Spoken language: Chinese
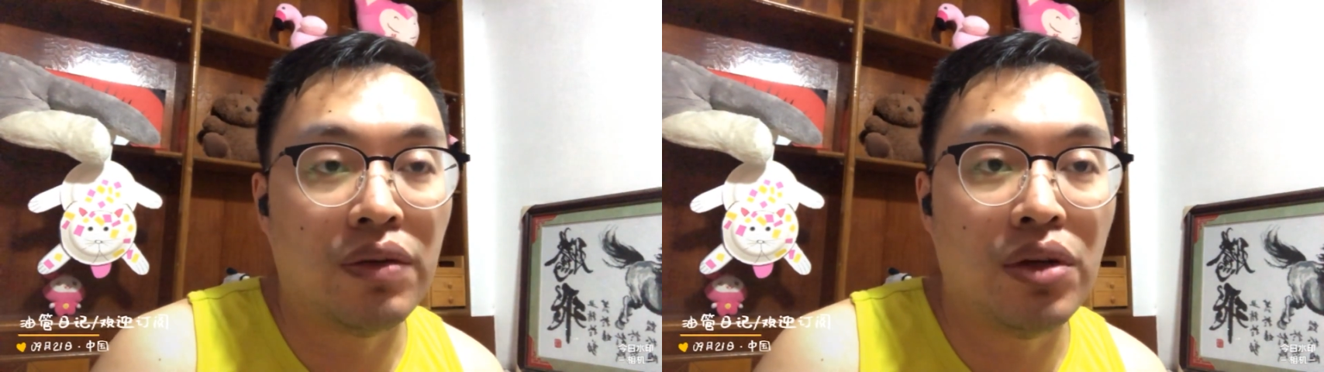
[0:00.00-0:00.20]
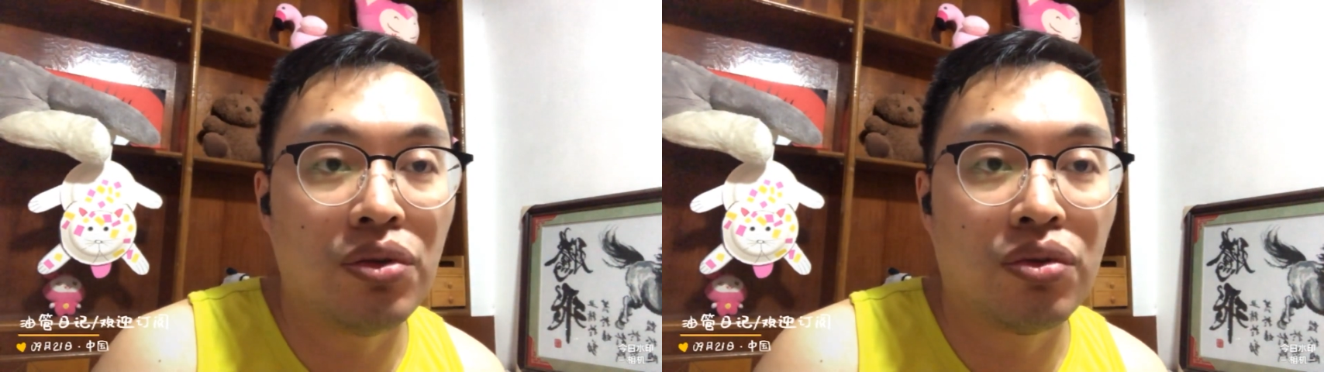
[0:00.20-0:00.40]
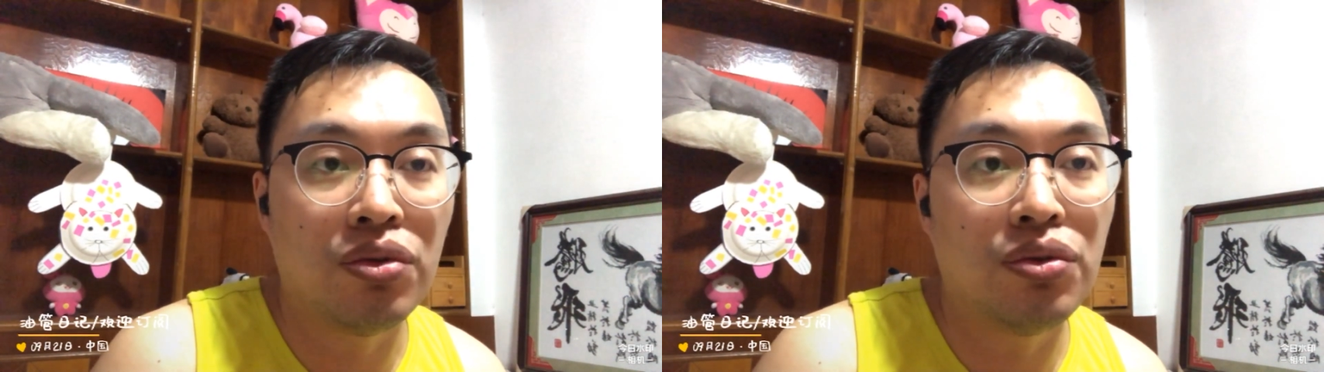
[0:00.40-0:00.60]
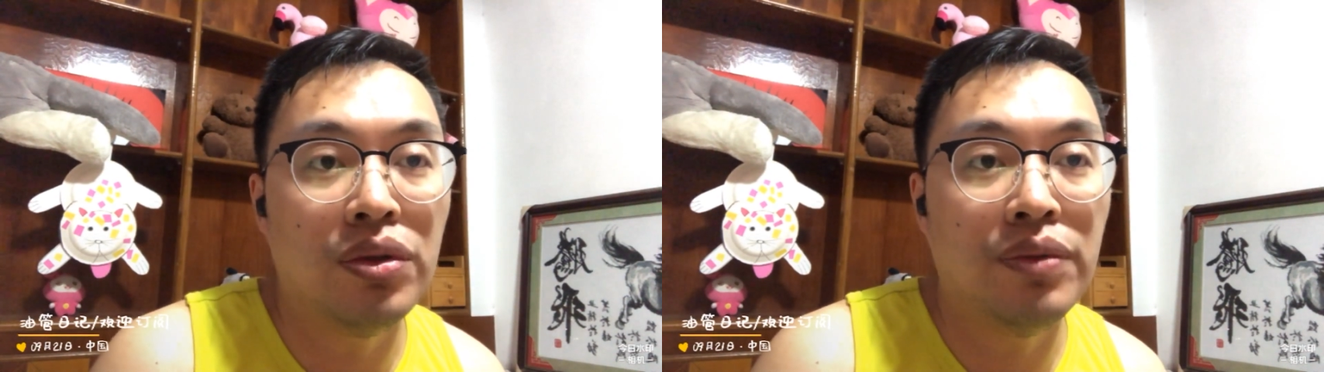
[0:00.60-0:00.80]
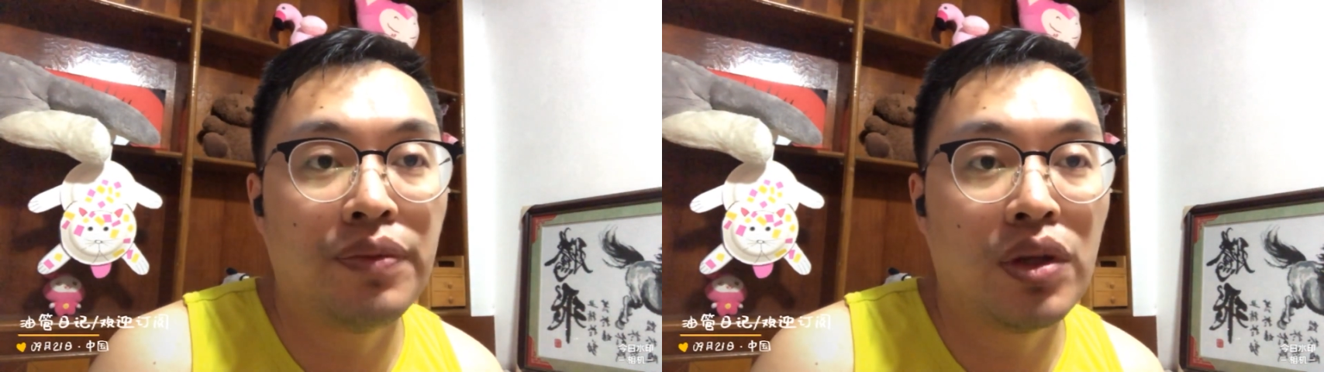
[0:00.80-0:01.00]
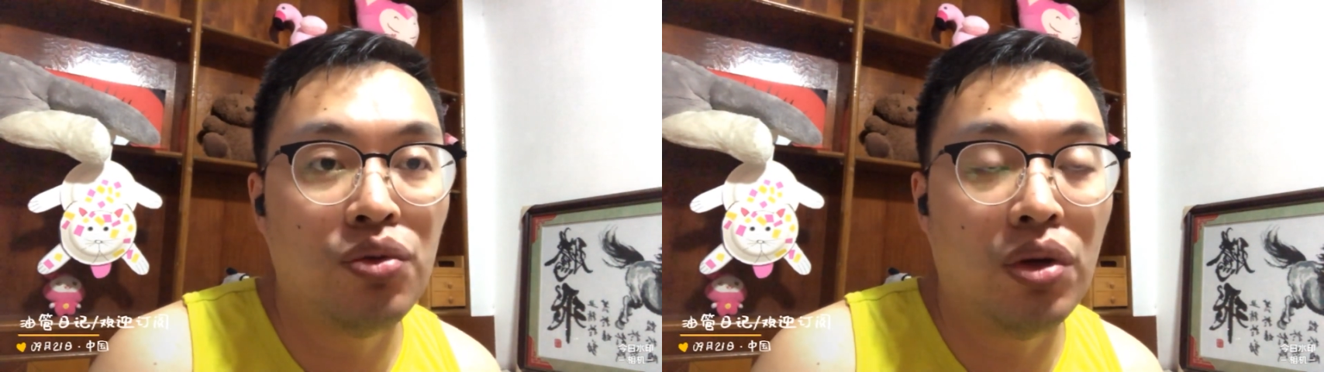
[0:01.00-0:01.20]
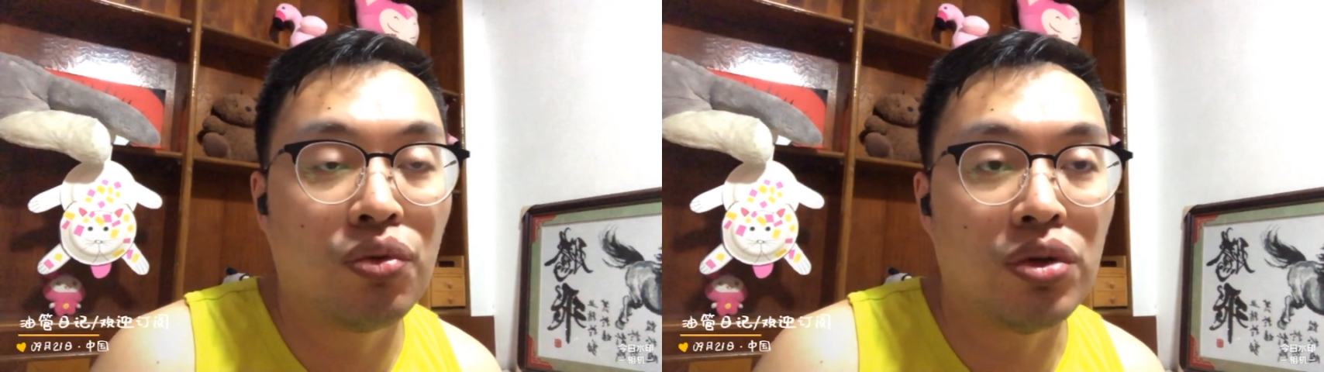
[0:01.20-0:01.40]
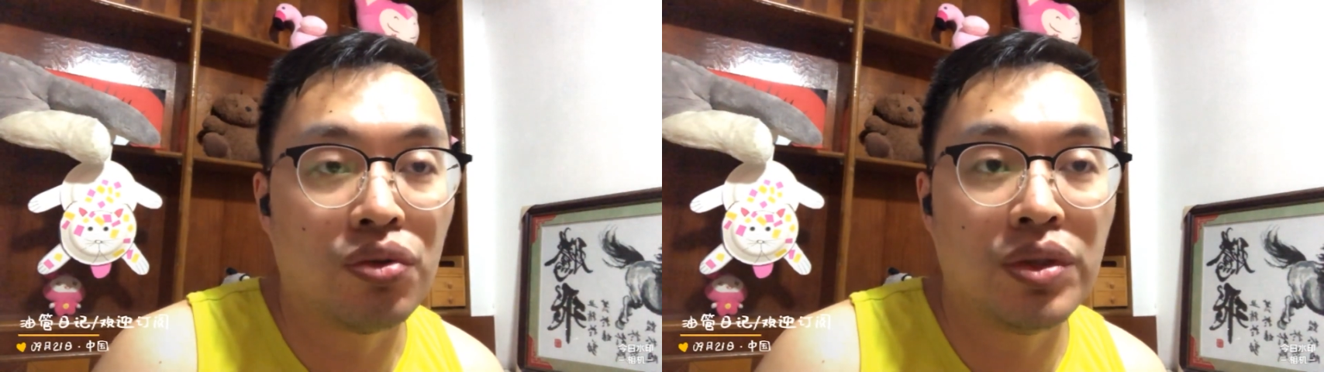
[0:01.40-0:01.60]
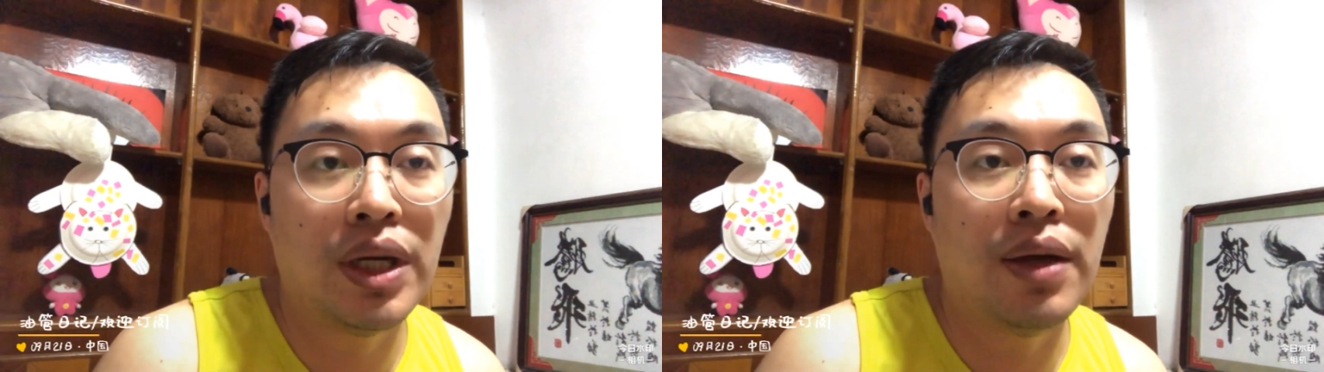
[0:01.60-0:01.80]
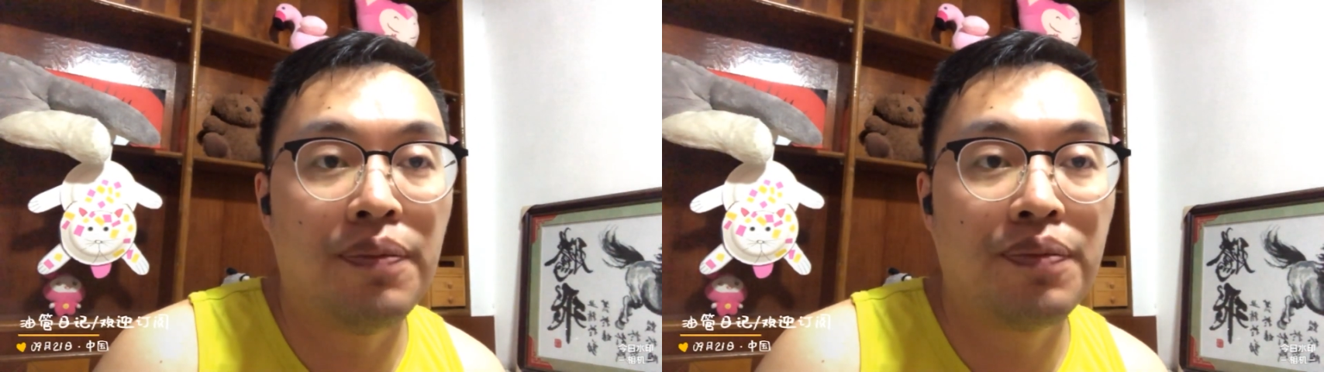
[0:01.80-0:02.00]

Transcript: 放军空军越过中线，